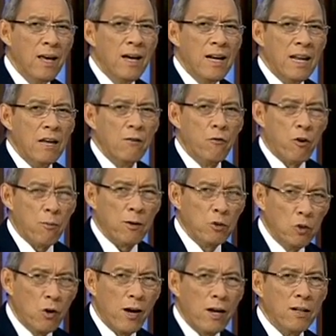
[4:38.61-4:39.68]
la
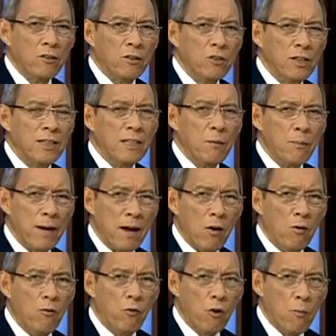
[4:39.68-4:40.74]
información que necesita para
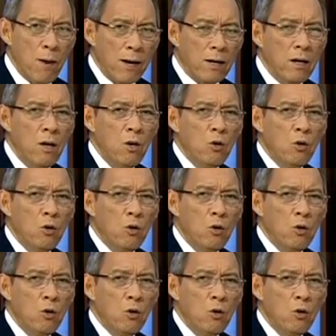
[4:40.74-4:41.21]
conformar